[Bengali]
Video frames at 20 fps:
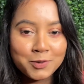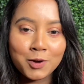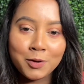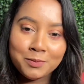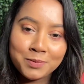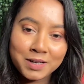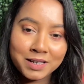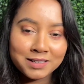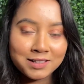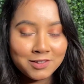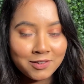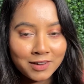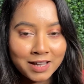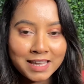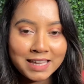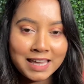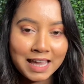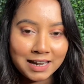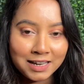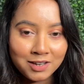সবটার সঙ্গেই
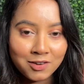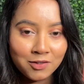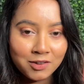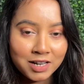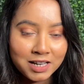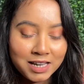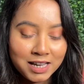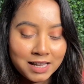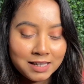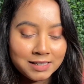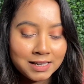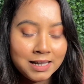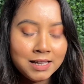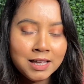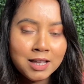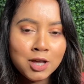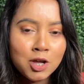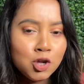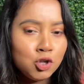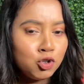ক্যারি করে নিয়ে যাই
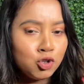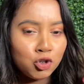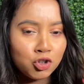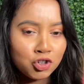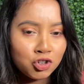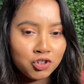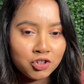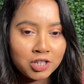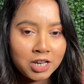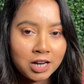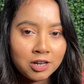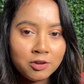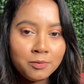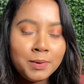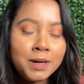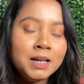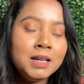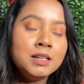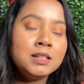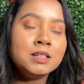ছোট ছোটো শ্যাডো
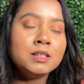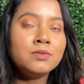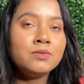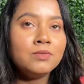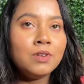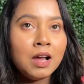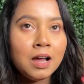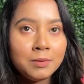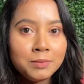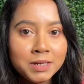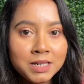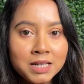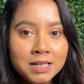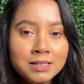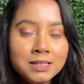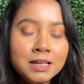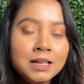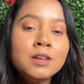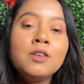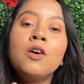প্যালেট আমি
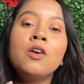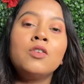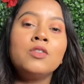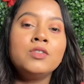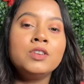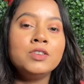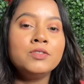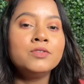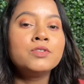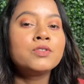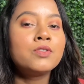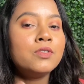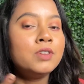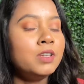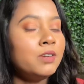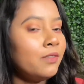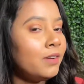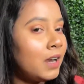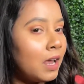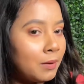নিজে কখনো ইউজ করি
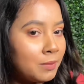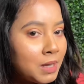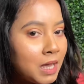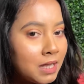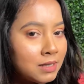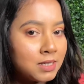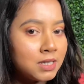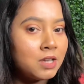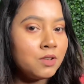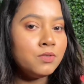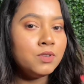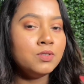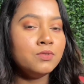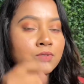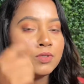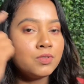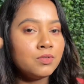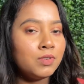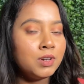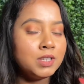ইভেন আমি আজকেও ইউজ
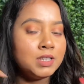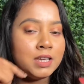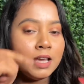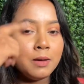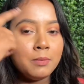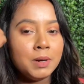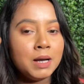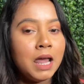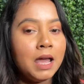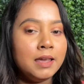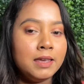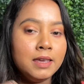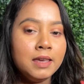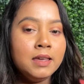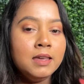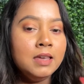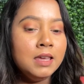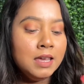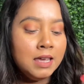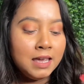করেছি আমার আইয়ে
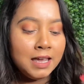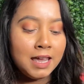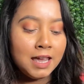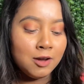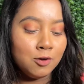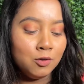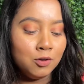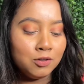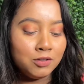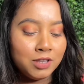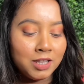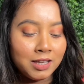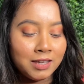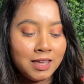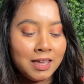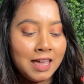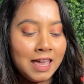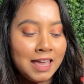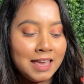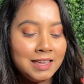এগুলোর থেকে
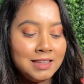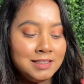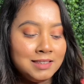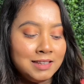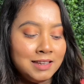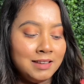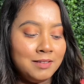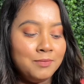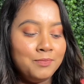এই যে